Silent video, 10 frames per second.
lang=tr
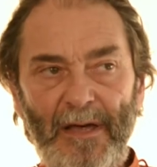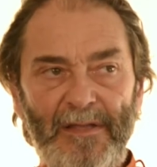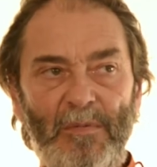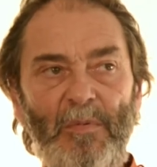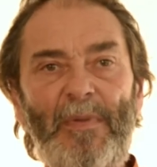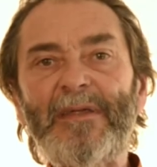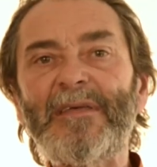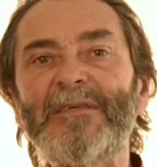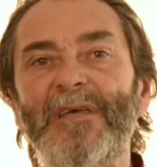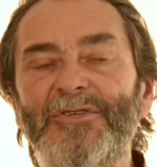ademi
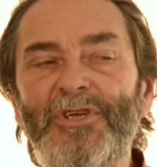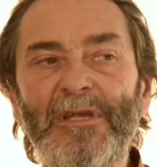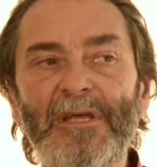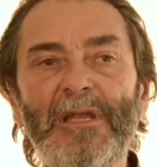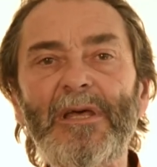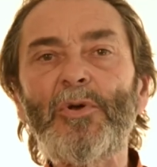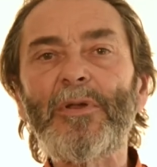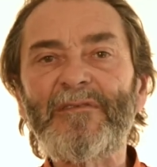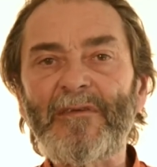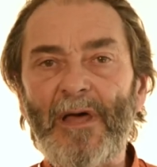merkeziyetçilikle
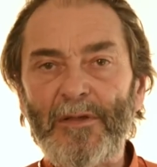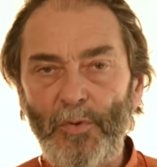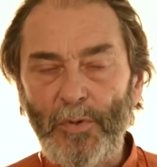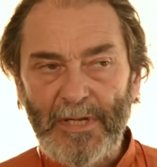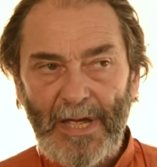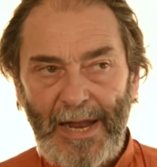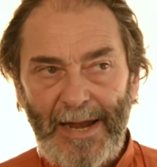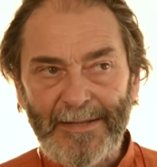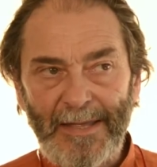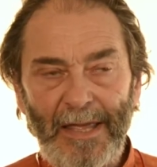yönetilen
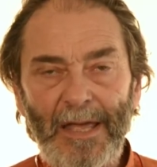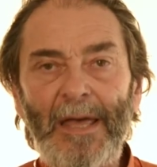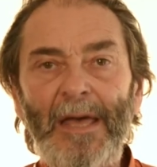ülkelerde